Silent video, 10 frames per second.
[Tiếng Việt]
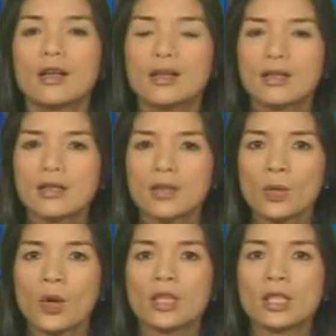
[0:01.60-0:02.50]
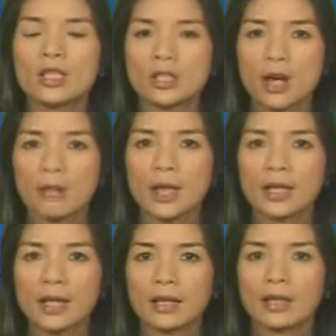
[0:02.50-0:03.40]
Nghị sĩ Hoa Kỳ John
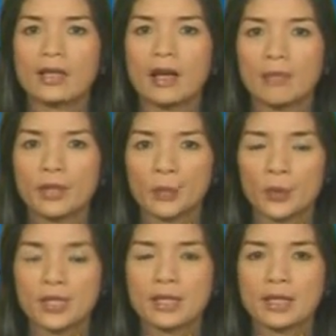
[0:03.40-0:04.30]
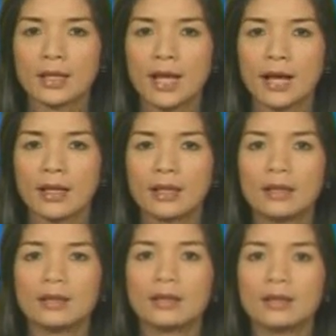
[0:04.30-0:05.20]
McCain gặp dân quân Syria
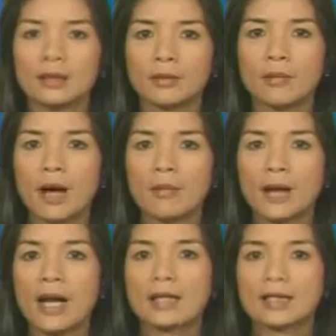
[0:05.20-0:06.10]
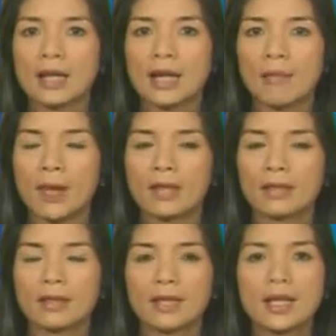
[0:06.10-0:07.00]
tên từ Bab al-Salamet.
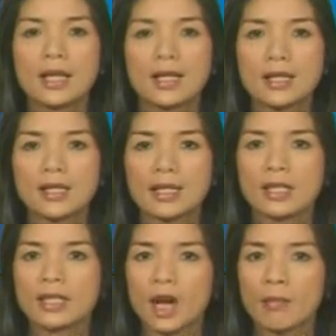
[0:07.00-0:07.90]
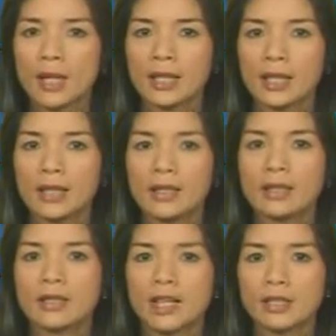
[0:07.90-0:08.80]
Nghị sĩ John McCain
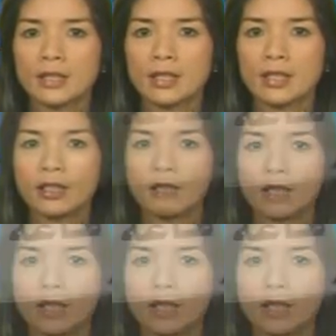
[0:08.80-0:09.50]
đã trở thành nhân vật